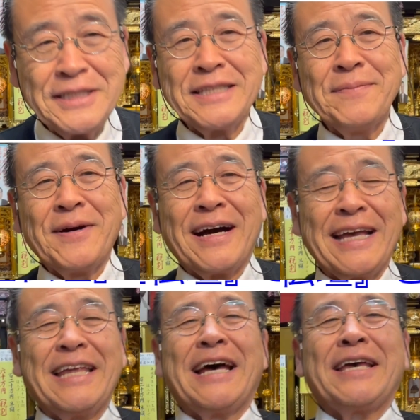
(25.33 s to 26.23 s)
いても剥
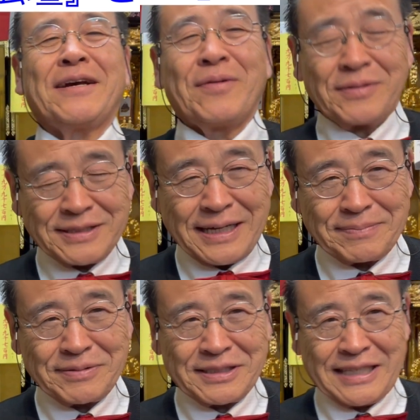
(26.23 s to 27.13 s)
げない国
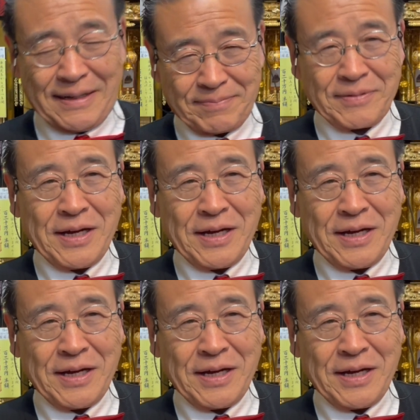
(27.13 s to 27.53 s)
産仏壇、